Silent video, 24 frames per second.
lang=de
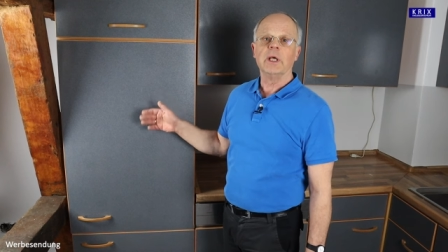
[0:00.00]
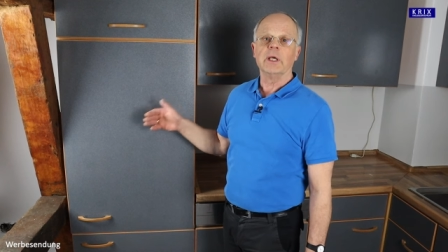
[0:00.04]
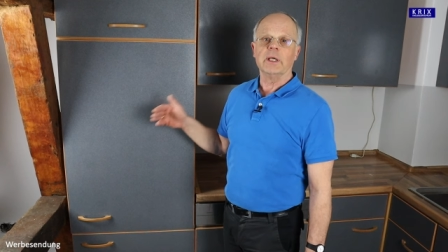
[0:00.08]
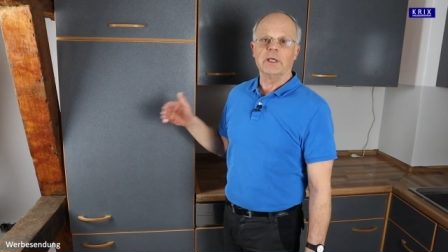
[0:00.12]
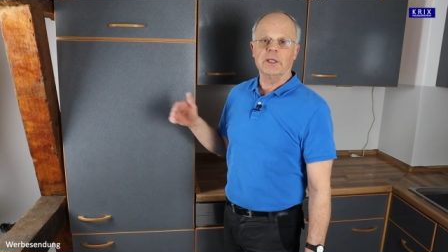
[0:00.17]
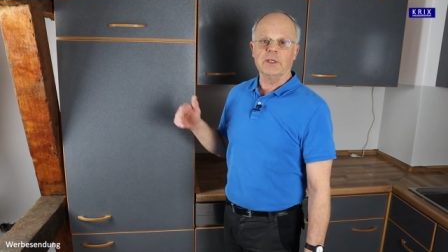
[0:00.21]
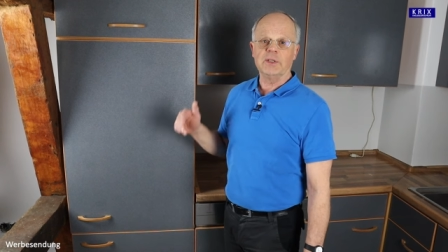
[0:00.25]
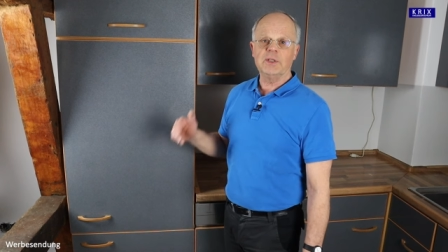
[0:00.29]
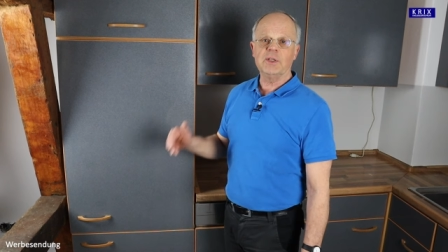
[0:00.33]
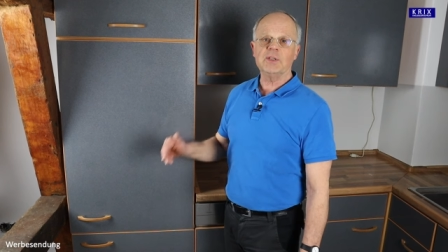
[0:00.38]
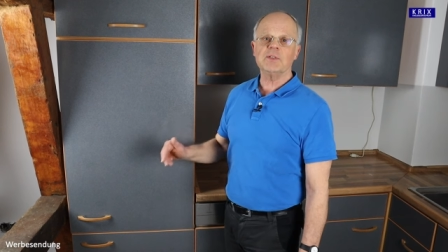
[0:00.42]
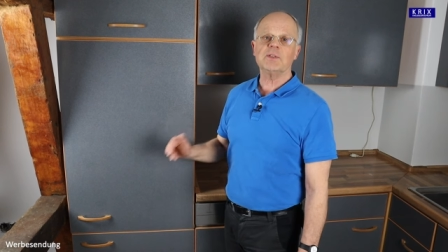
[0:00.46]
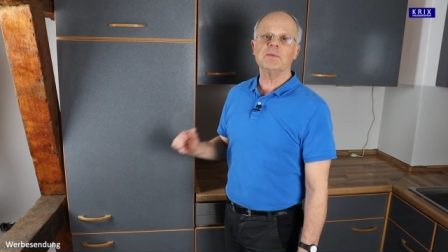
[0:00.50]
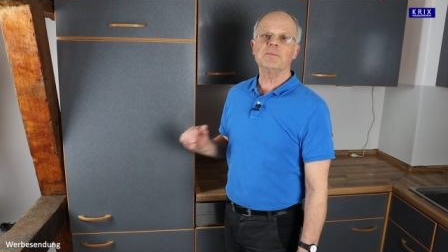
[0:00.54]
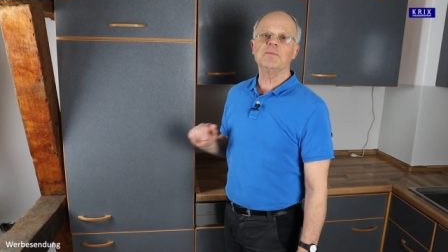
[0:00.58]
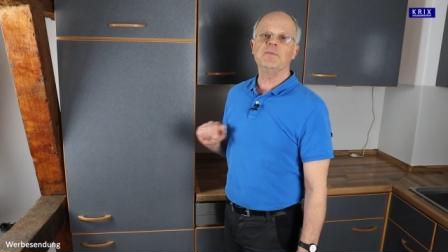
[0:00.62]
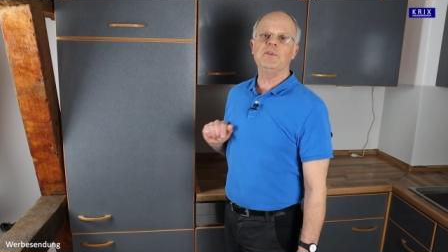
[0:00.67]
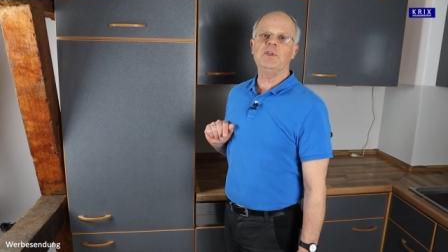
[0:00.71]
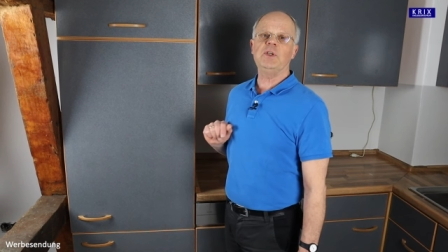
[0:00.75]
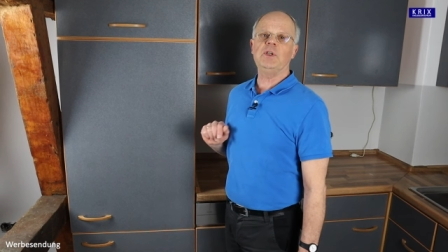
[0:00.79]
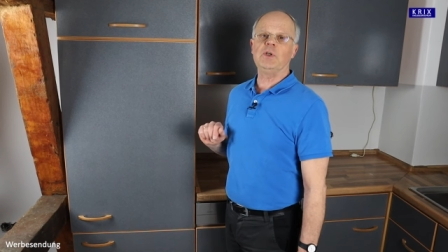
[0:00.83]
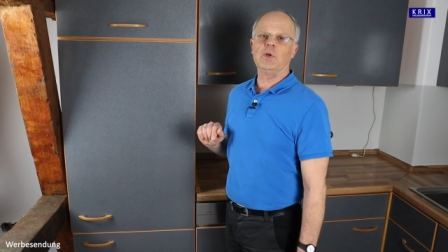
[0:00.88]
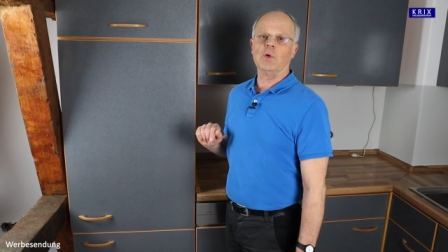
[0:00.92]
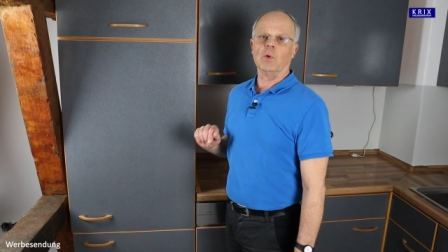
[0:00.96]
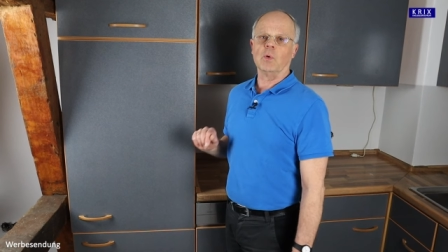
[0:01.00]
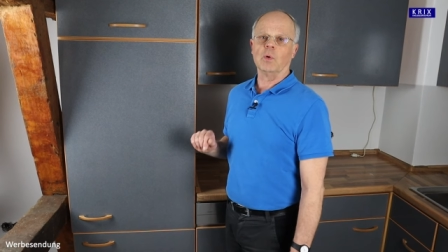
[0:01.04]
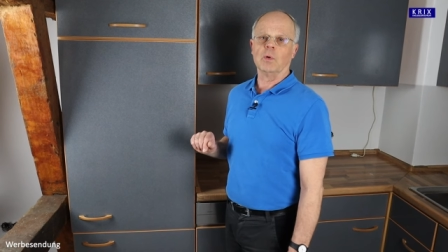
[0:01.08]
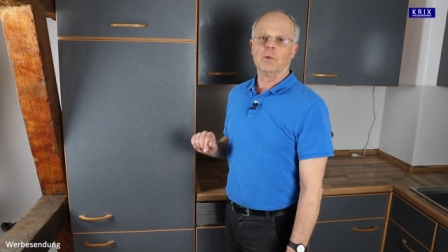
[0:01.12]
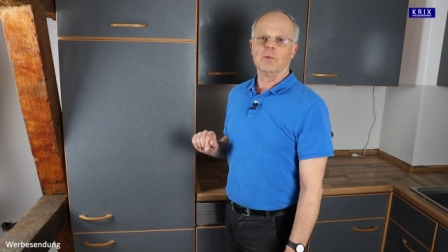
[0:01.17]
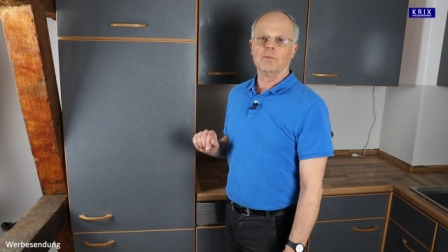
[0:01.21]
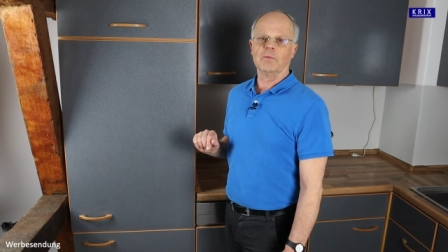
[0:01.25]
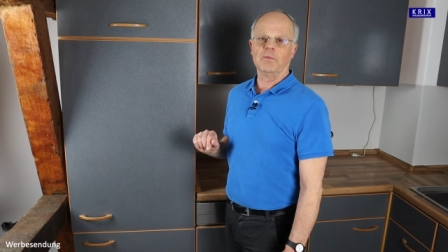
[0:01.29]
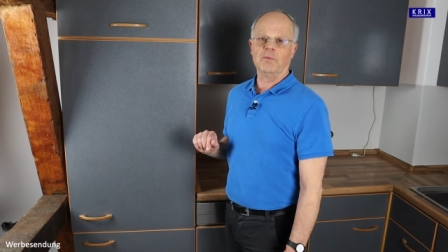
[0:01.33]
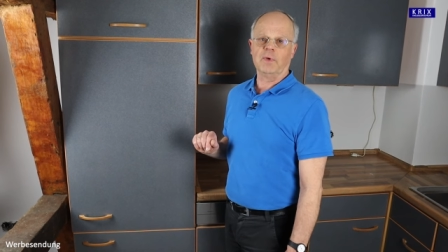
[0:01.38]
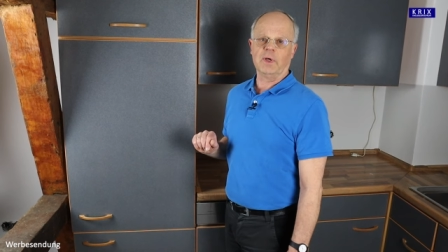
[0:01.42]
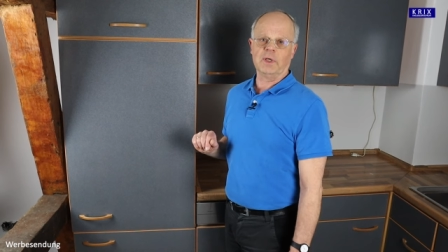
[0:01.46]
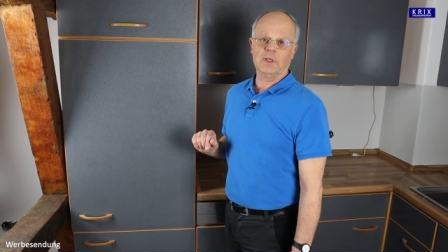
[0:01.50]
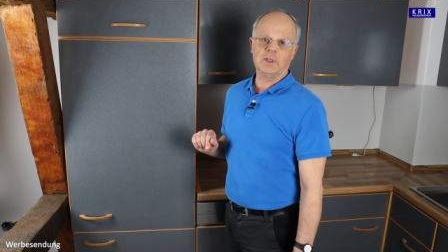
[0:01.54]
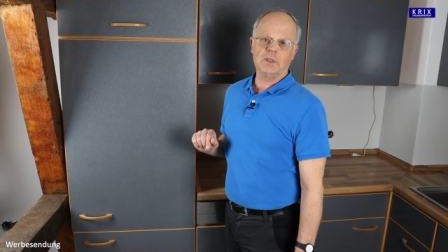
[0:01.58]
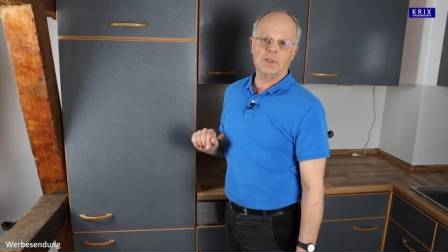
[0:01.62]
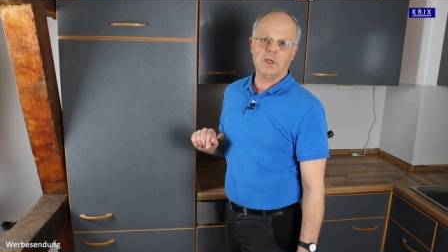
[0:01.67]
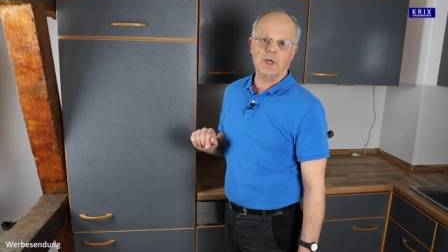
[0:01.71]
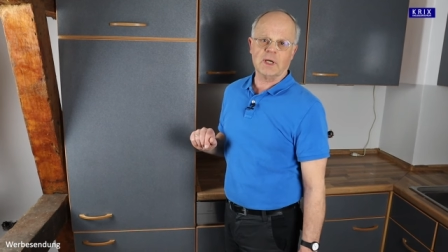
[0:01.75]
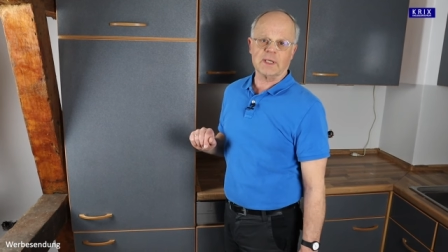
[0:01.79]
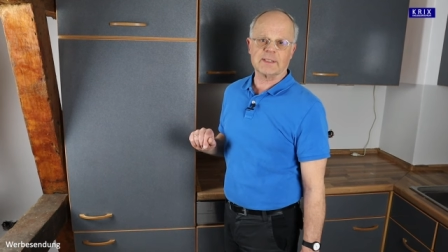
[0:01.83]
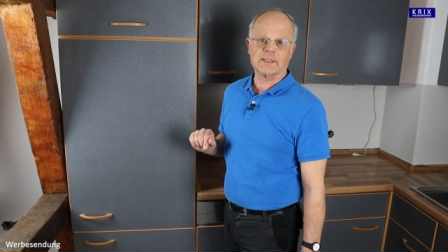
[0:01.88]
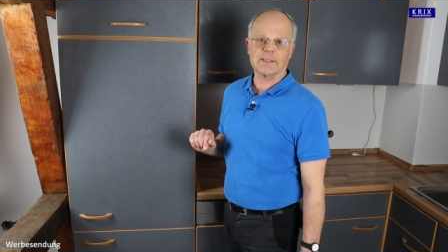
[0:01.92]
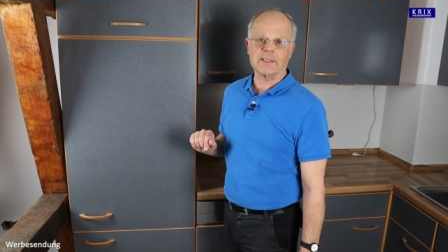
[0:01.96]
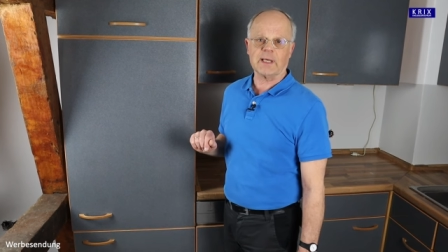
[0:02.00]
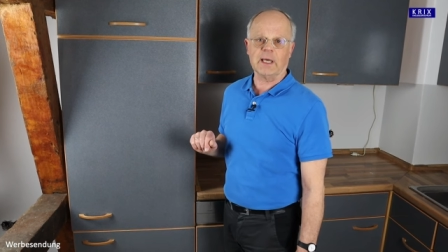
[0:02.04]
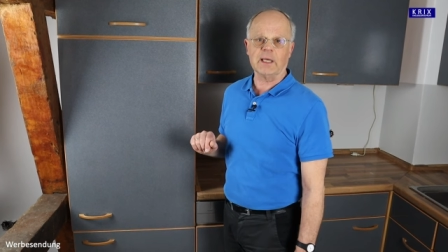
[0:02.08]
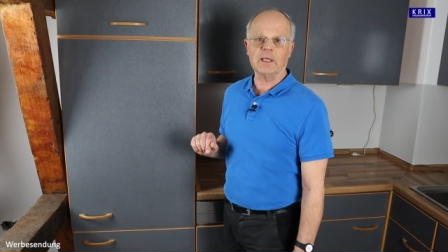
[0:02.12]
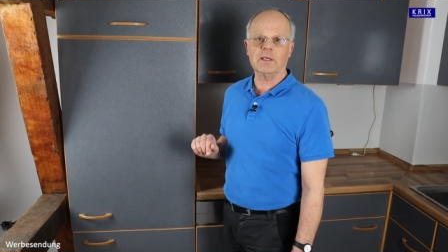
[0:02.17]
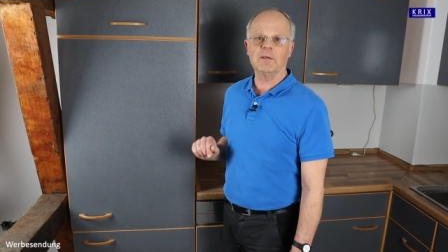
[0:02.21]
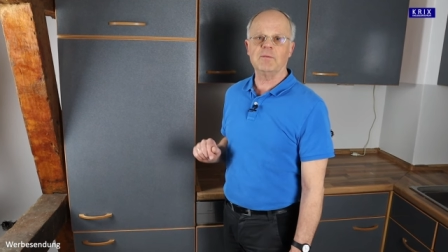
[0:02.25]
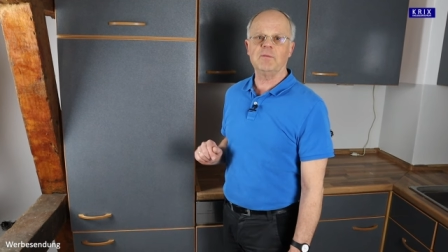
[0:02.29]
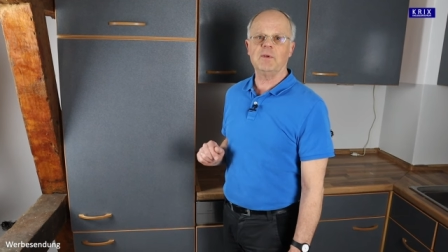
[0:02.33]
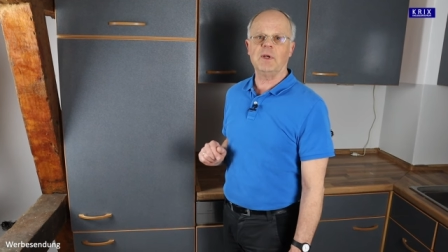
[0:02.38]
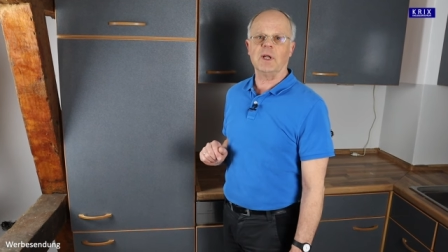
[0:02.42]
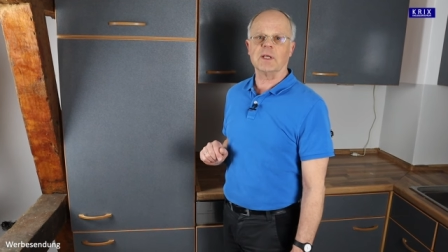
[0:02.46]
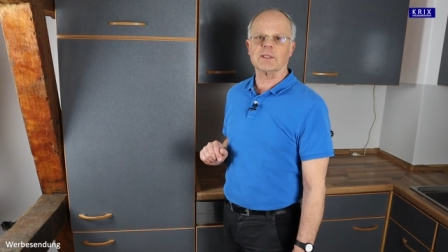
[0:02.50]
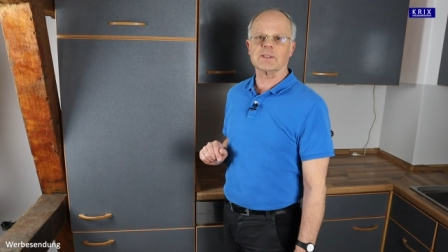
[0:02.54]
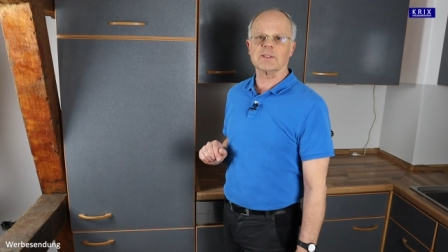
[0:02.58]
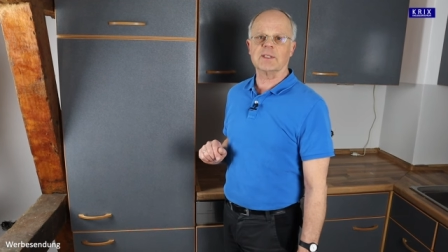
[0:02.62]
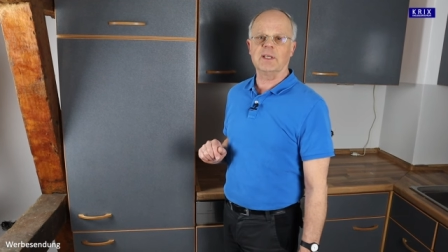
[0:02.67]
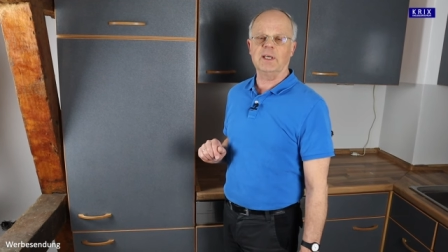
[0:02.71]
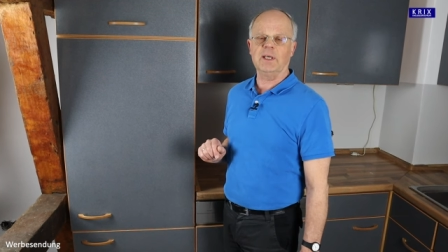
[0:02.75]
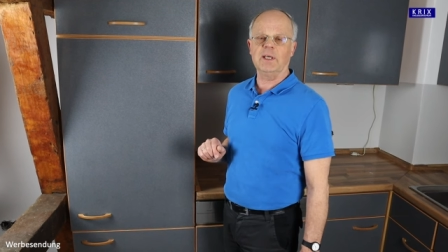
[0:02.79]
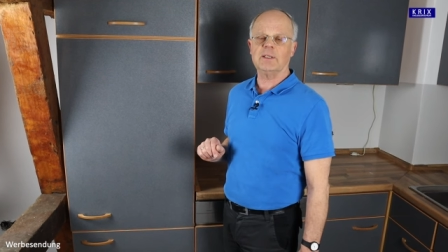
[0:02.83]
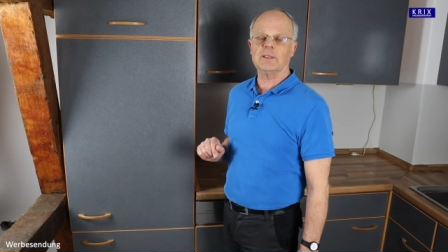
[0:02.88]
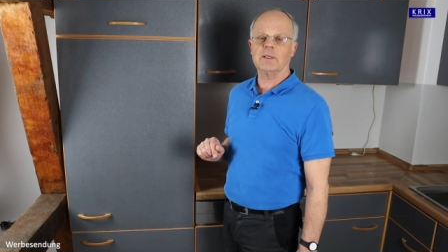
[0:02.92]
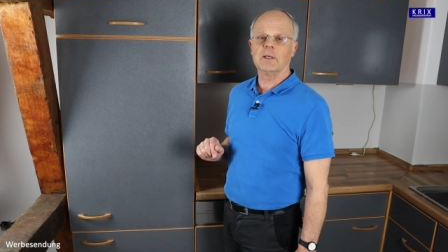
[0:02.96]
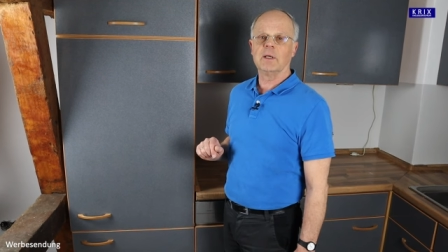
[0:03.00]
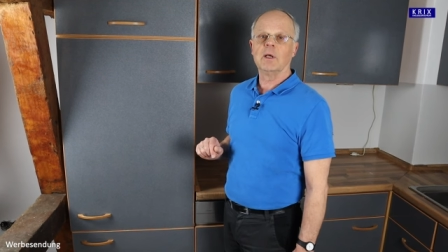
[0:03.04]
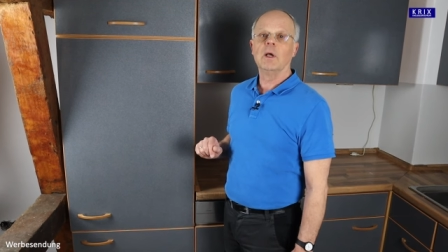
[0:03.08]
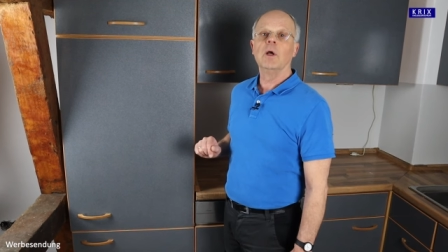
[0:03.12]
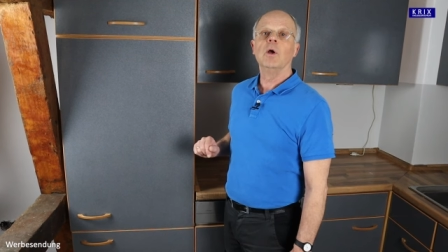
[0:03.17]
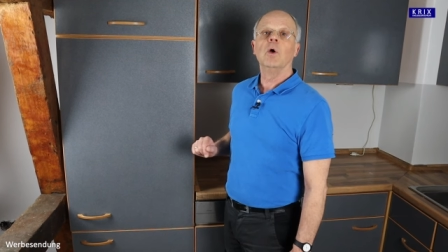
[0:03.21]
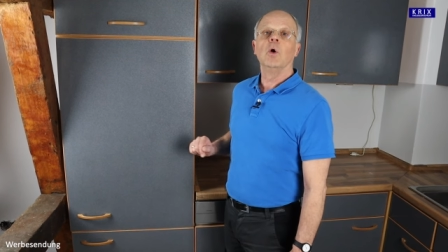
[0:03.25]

In diesem Video werde ich dir das zeigen, wie das geht